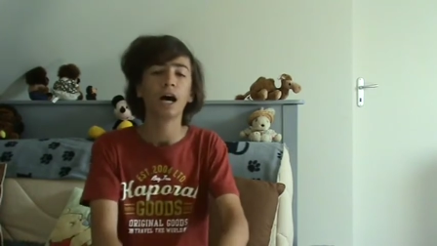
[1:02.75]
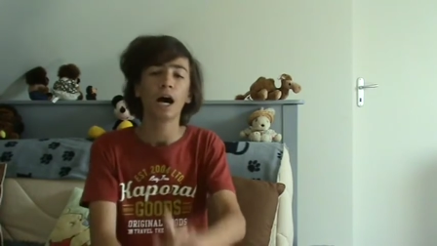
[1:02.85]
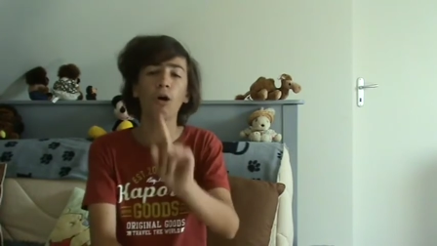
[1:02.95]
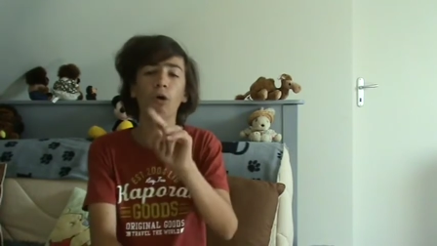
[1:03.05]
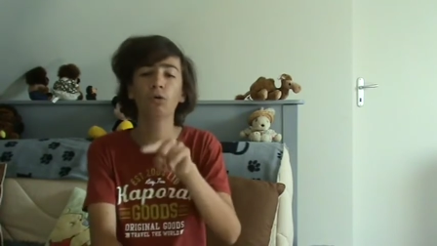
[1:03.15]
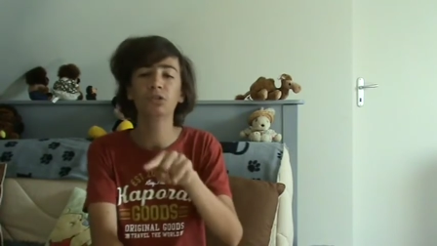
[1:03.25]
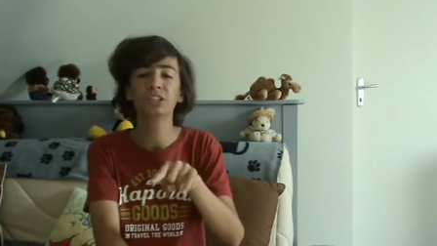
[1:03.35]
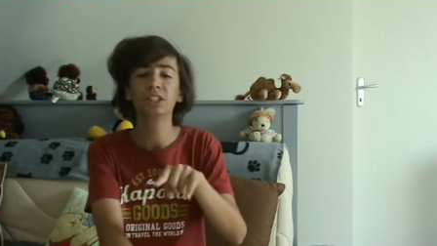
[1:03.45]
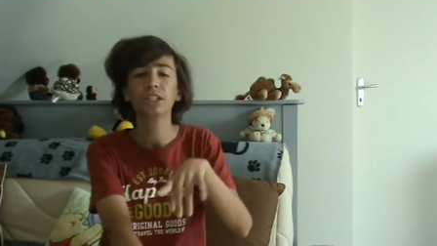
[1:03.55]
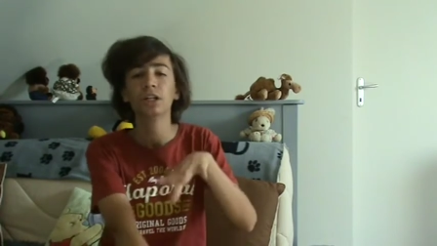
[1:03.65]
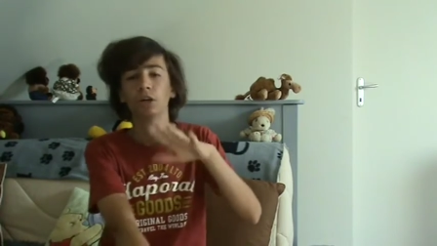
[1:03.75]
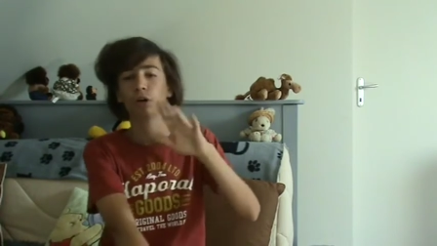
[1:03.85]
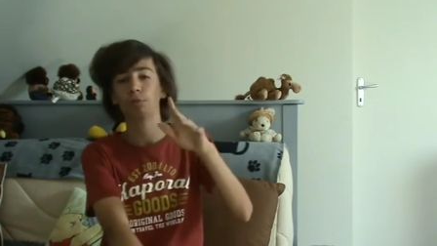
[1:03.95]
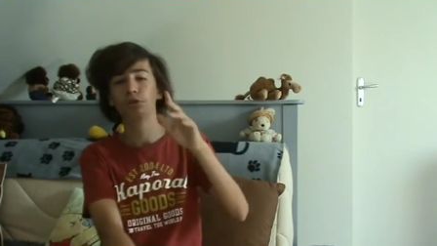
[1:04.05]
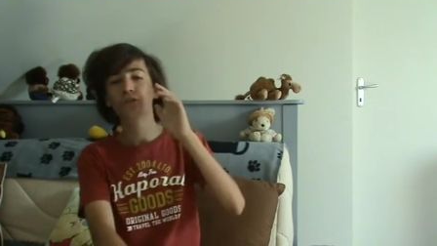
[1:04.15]
Alors aussi,
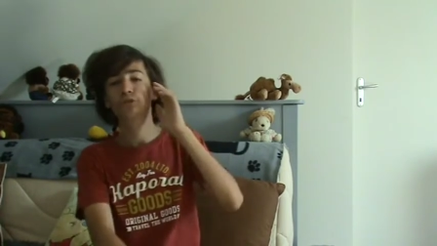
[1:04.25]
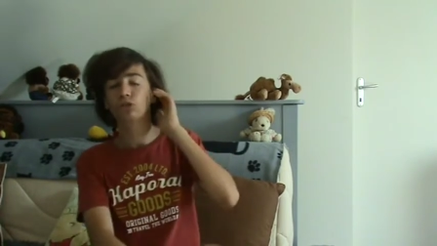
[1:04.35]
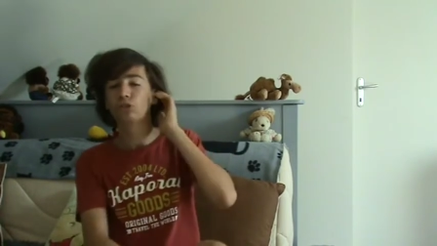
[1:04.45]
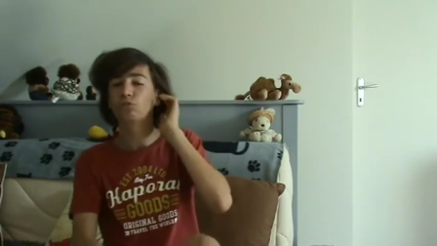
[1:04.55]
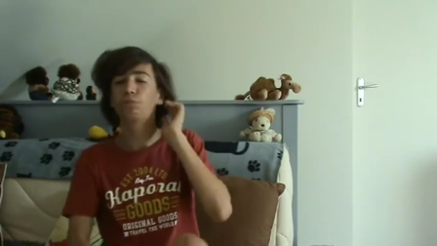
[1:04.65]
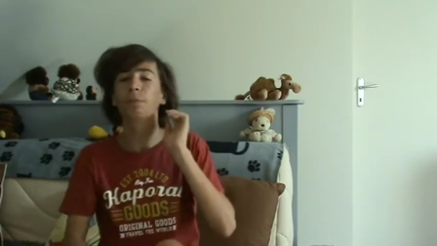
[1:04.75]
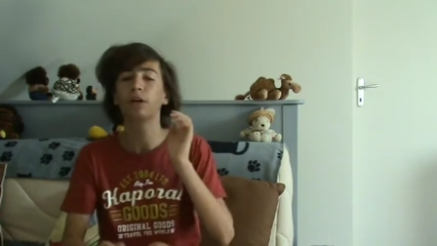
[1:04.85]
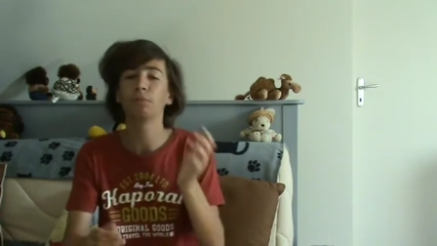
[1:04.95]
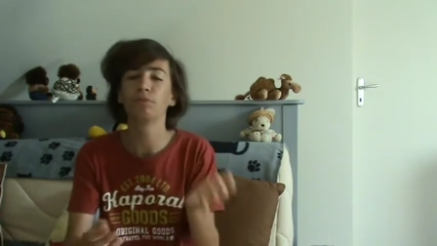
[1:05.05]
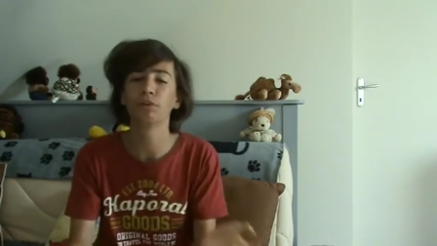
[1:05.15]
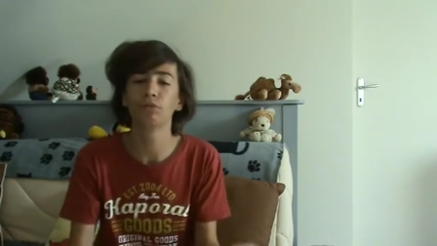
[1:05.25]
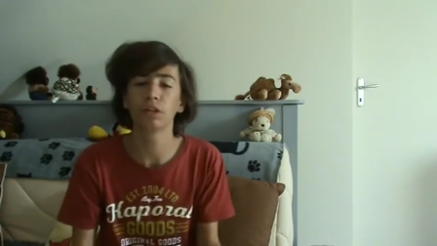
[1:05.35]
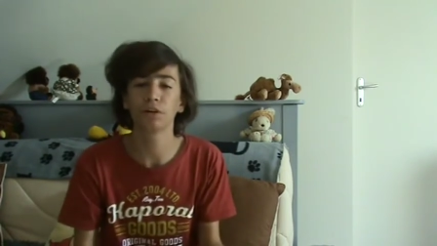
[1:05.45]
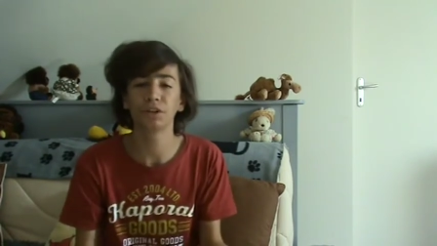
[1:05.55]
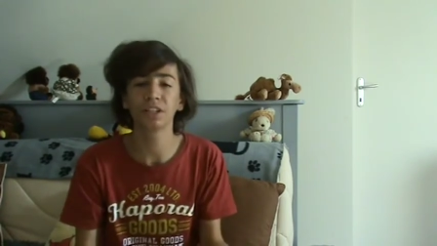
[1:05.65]
euh, petite chose, si on peut parler un peu vélo et
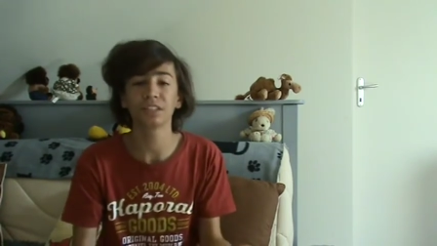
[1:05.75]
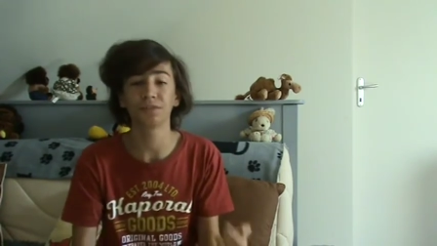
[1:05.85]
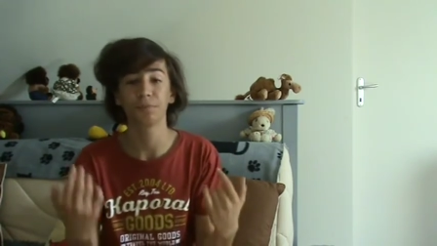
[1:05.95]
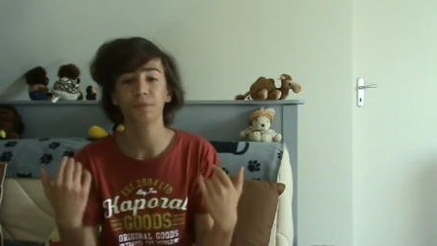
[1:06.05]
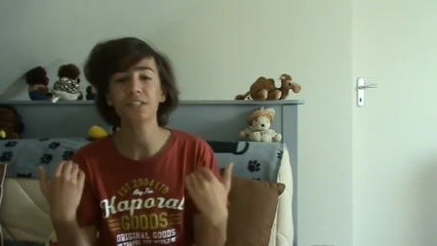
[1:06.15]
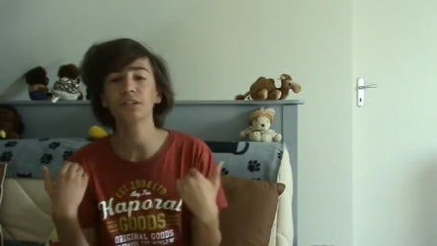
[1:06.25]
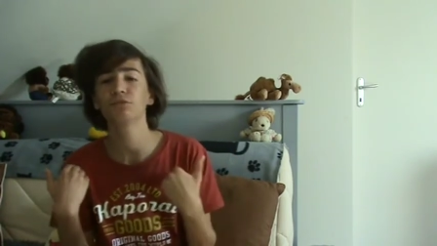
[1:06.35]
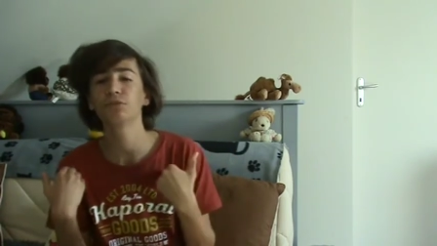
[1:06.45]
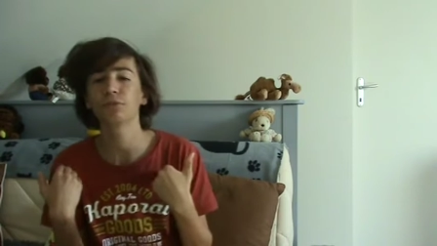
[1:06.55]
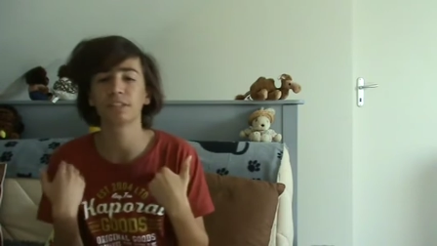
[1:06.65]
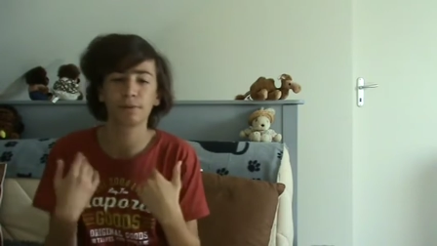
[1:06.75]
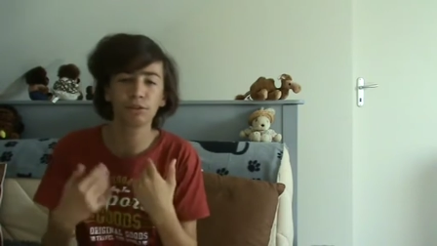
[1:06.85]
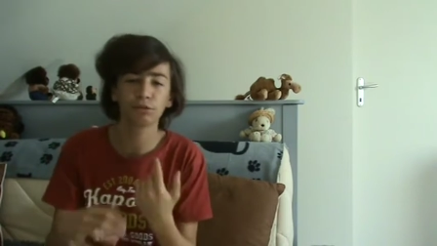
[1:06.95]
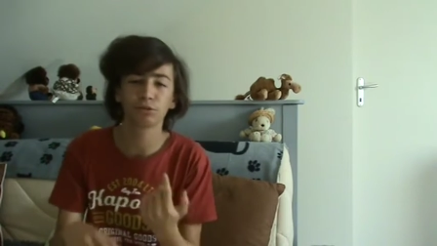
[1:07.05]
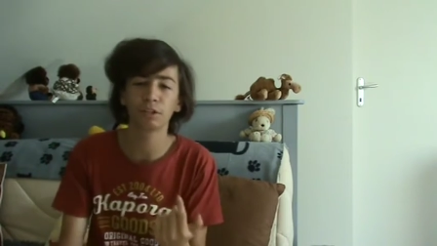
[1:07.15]
de la Vuelta, ça fait plaisir une victoire
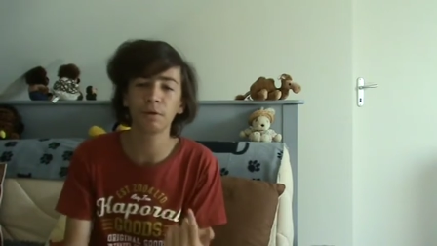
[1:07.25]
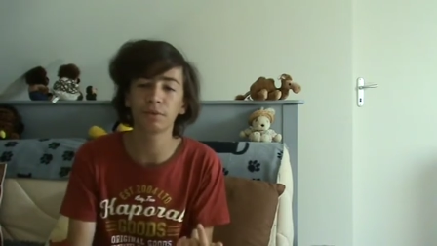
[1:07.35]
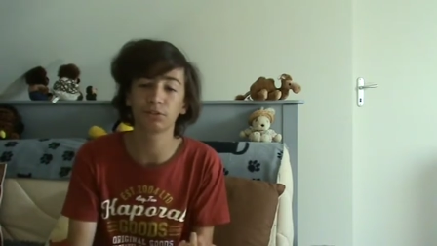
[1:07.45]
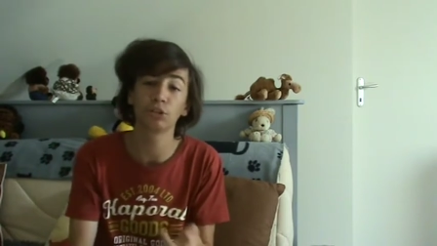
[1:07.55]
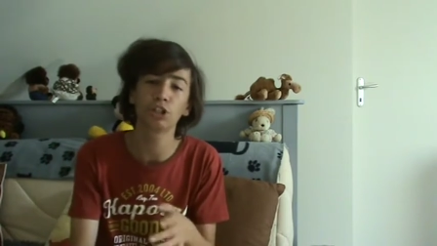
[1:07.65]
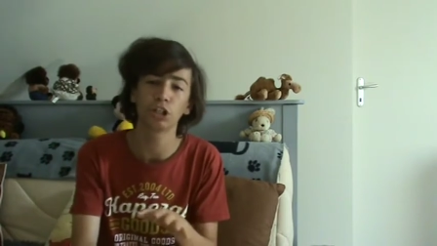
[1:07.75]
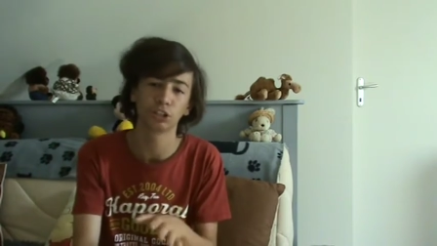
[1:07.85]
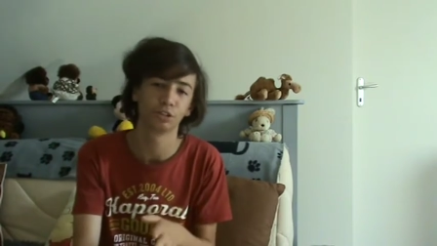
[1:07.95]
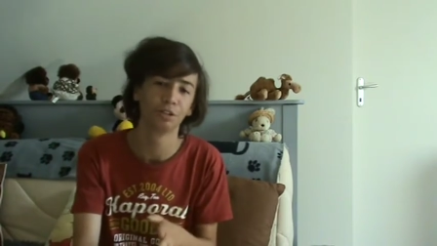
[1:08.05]
espagnole entre guillemets parce que déjà,